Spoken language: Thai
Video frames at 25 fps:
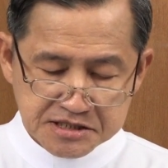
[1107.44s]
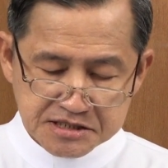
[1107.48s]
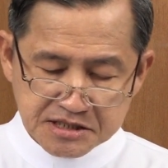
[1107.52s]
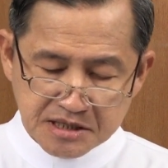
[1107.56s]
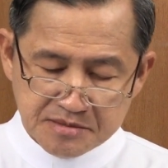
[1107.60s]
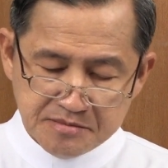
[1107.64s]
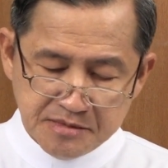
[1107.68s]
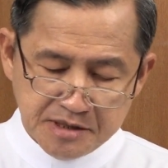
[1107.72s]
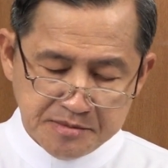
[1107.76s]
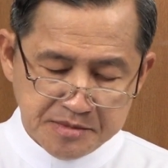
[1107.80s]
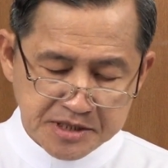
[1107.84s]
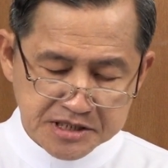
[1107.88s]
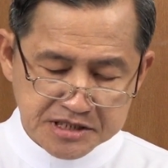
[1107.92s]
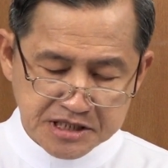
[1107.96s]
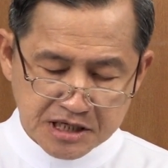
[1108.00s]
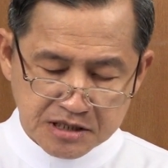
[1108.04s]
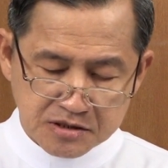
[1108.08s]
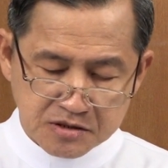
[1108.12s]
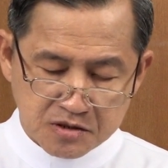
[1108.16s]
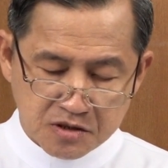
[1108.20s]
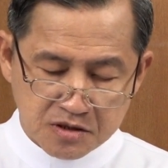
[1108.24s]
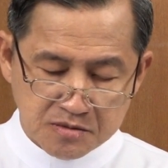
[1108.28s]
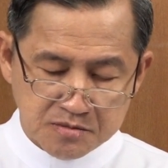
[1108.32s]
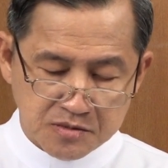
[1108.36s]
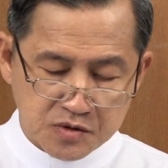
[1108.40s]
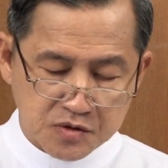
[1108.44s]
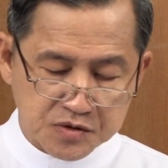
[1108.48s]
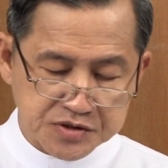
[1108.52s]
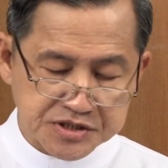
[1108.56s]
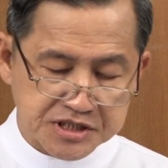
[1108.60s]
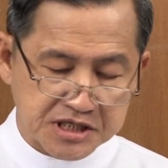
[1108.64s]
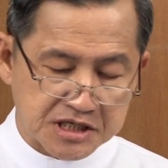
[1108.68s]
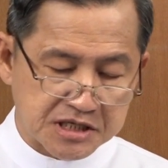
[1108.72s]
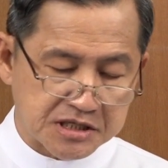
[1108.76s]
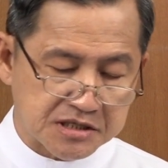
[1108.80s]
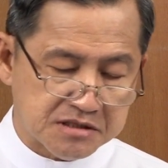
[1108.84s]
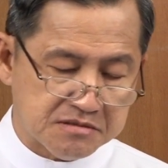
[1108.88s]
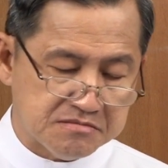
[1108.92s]
ธรรมบัญญัติของโมเส
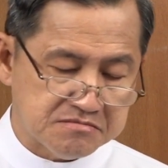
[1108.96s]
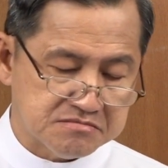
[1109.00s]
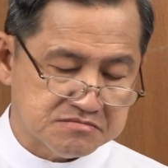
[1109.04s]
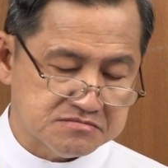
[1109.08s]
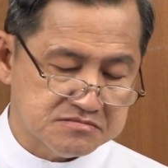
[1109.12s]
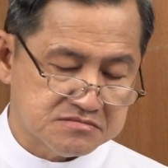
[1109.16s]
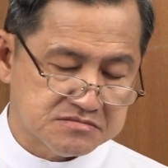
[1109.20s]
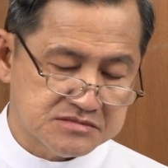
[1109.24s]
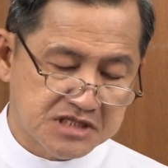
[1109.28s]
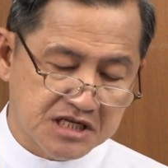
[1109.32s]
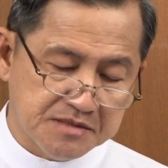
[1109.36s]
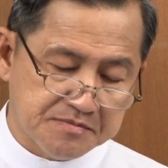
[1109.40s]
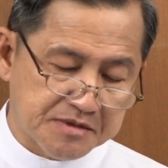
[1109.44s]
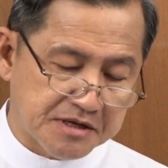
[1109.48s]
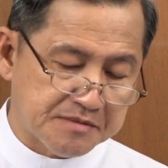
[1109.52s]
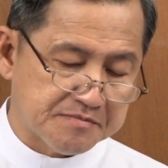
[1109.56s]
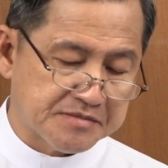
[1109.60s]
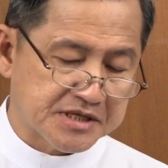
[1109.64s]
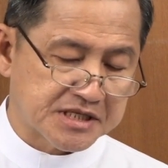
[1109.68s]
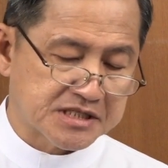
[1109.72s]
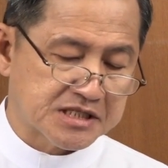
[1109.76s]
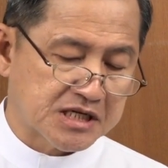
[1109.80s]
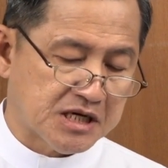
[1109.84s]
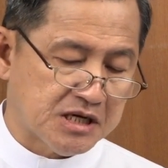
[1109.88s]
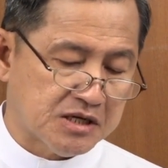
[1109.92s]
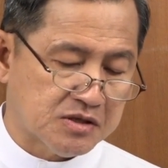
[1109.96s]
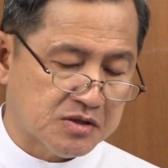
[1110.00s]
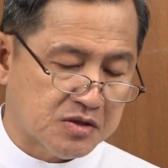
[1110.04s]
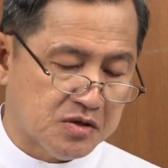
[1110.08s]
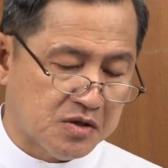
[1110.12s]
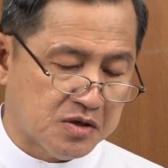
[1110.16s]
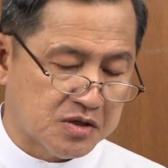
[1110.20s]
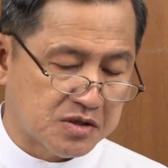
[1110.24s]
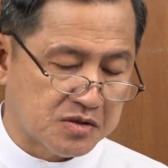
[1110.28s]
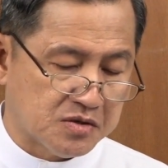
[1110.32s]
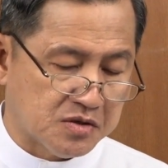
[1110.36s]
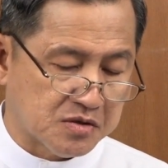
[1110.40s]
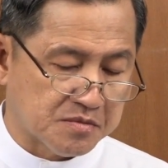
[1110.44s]
สที่เป็นประชาก
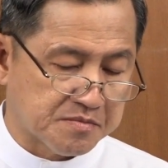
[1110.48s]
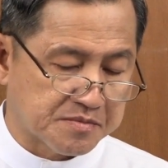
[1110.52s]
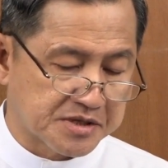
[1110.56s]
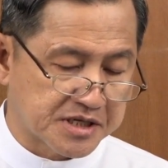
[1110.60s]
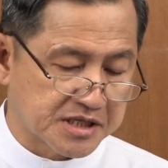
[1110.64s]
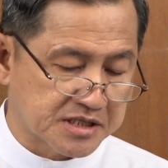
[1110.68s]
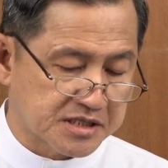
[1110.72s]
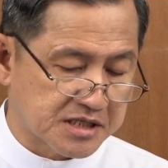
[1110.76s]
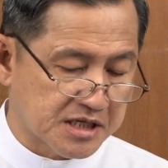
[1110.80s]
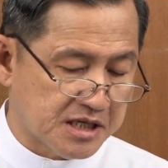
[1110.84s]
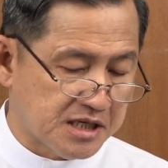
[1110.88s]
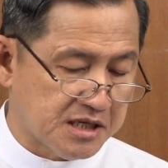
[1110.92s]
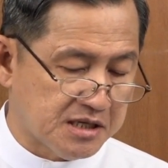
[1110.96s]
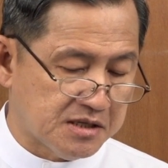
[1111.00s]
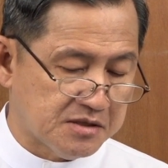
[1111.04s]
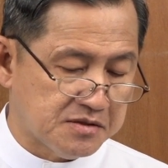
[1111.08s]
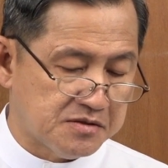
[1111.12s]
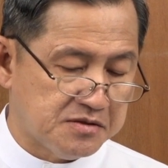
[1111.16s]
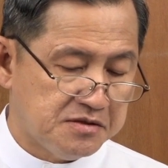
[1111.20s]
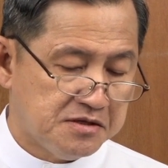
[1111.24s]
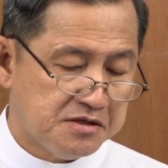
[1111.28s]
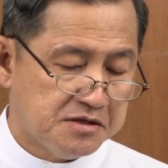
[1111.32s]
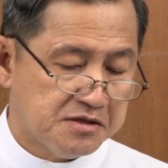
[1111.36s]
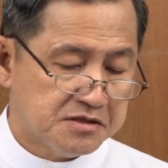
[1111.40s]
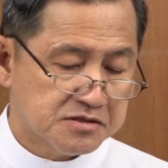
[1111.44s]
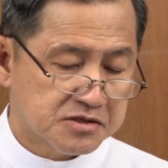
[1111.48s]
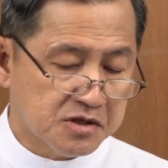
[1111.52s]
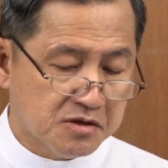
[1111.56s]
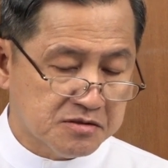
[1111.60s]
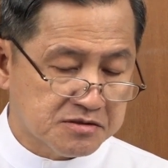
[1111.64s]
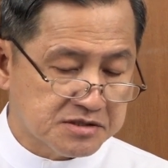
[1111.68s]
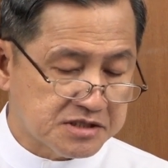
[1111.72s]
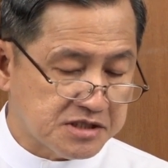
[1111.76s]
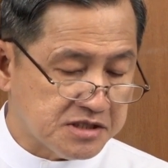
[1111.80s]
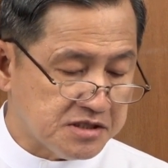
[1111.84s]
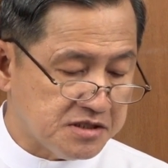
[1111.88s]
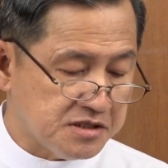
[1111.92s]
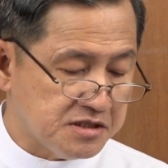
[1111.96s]
รของพระเจ้าต้อง
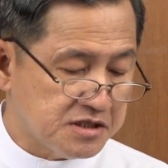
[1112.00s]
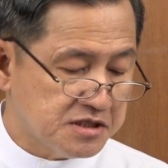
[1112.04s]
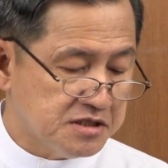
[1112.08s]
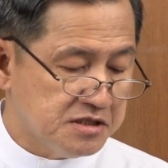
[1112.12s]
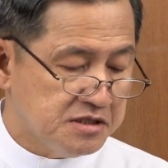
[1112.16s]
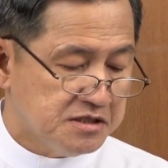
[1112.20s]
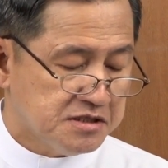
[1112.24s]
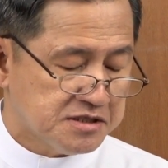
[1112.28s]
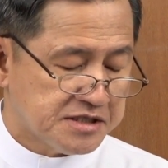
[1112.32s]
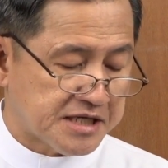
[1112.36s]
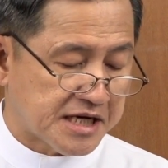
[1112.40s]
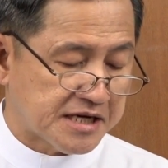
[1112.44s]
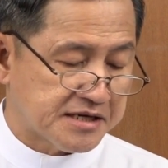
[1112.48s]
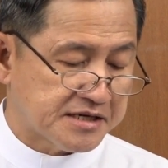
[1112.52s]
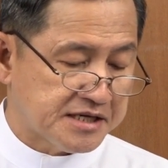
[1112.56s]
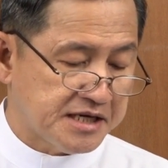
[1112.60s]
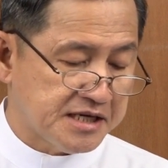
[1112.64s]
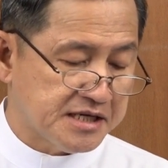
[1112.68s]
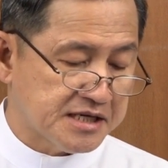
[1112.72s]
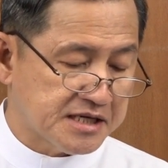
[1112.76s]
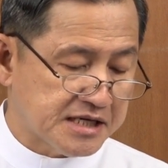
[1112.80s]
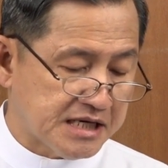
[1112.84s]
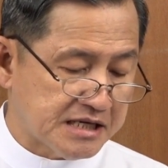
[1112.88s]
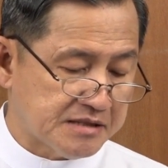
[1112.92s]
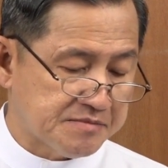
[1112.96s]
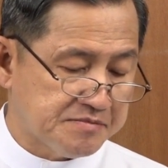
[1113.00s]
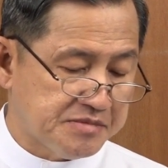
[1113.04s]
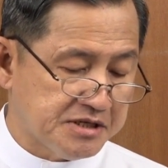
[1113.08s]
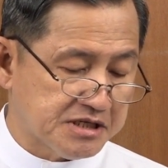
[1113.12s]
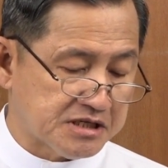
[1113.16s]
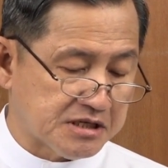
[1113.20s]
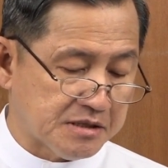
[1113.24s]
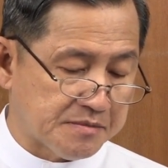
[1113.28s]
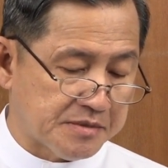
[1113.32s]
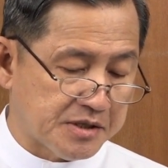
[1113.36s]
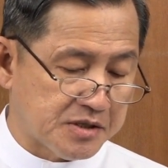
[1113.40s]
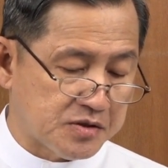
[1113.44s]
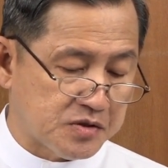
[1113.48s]
ถืออย่างเข่งคัดเพื่อ
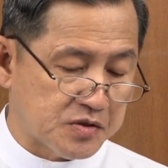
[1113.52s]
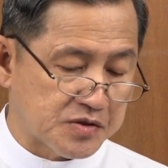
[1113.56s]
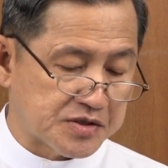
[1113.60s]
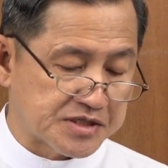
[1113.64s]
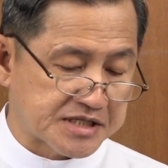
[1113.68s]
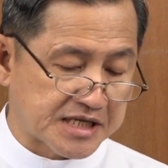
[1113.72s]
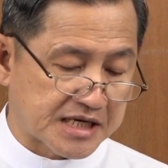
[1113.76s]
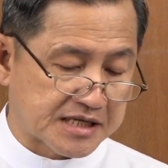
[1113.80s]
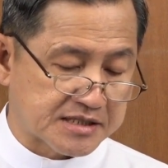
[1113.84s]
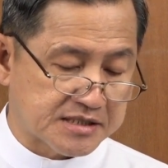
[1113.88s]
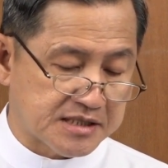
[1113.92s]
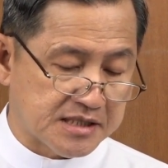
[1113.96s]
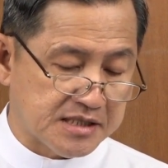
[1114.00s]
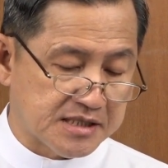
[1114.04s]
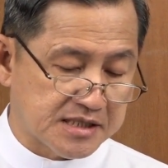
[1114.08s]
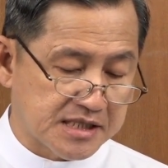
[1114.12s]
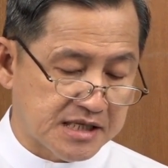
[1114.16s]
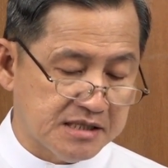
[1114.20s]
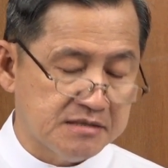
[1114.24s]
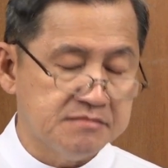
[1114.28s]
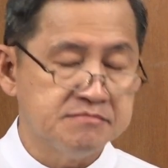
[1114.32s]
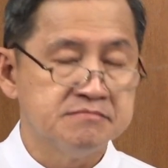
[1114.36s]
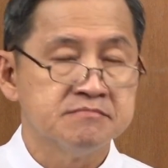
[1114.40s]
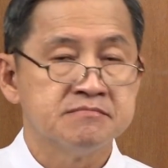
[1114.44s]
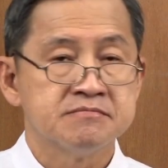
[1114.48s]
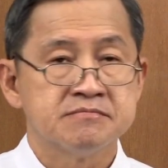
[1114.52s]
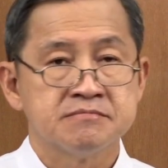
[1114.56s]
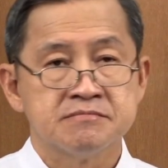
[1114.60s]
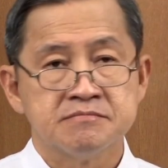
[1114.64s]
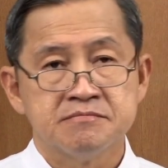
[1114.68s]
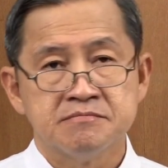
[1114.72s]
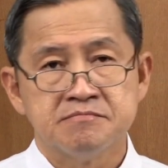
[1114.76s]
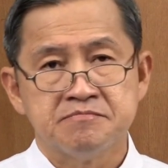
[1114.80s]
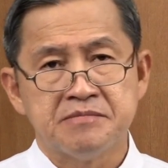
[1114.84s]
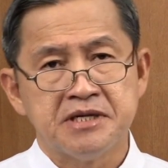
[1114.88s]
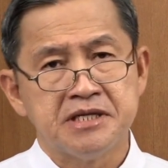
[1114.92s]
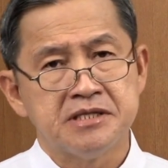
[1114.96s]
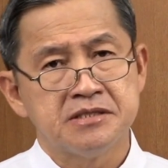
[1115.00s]
จะเป็นคนศักดิ์สิทธิ์นั้น
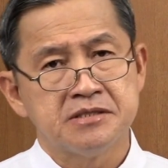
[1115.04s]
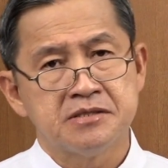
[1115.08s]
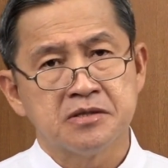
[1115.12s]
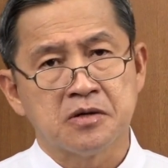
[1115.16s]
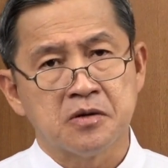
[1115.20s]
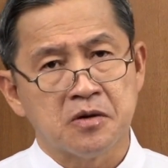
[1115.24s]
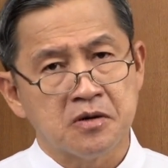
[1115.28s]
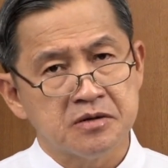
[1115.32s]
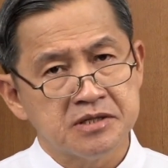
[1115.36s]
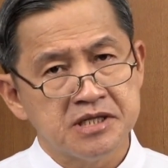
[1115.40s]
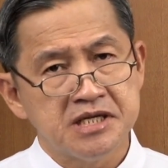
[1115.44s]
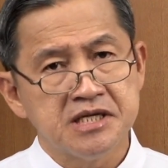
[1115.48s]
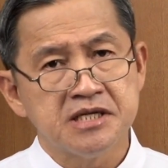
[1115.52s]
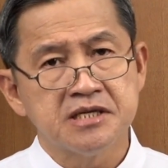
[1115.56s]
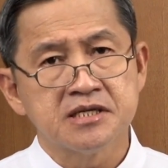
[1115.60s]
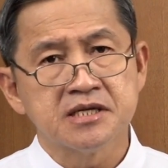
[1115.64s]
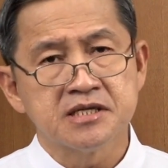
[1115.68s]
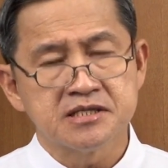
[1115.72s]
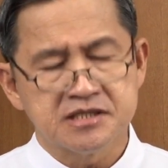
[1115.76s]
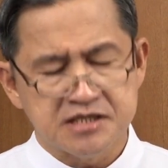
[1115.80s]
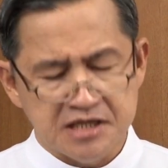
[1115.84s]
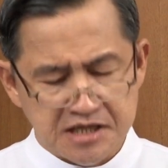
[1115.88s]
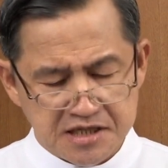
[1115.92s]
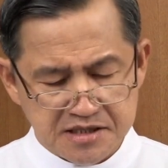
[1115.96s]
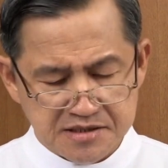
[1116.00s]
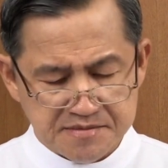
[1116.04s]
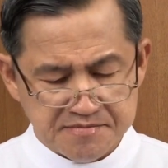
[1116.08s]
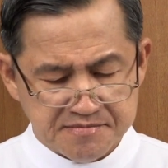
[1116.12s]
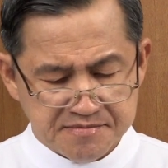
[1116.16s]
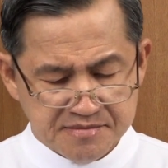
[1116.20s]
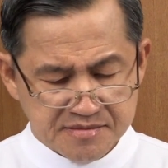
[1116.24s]
เป็นของดีก็จริง